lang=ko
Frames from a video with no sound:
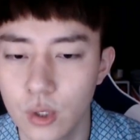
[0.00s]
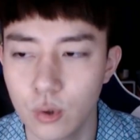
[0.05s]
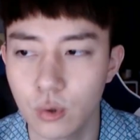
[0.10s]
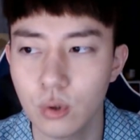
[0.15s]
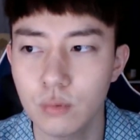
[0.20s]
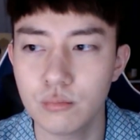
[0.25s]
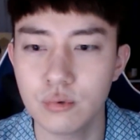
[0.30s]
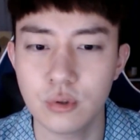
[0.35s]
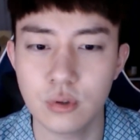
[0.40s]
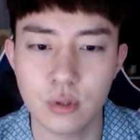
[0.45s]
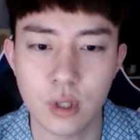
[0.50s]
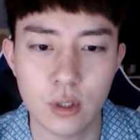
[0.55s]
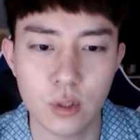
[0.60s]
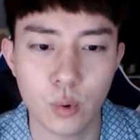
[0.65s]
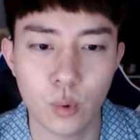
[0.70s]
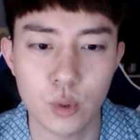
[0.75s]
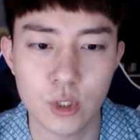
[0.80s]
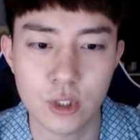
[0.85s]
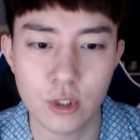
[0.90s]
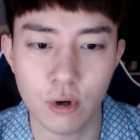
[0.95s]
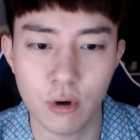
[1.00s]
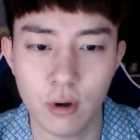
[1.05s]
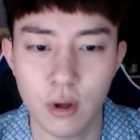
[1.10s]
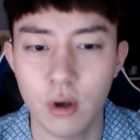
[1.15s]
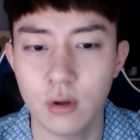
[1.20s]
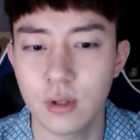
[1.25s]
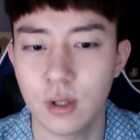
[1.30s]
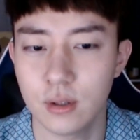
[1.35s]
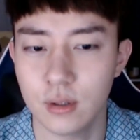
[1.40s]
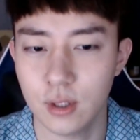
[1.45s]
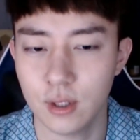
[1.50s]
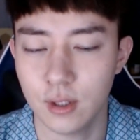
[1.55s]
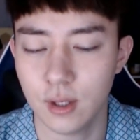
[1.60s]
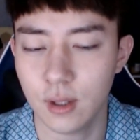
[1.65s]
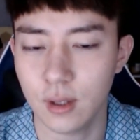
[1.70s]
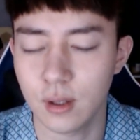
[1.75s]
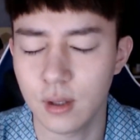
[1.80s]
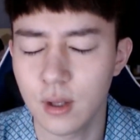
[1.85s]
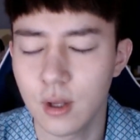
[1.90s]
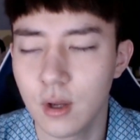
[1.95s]
여성분들 데리고 오신 거예요. 나한테
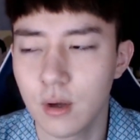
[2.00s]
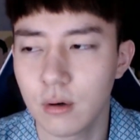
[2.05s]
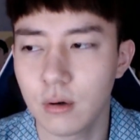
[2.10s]
이래.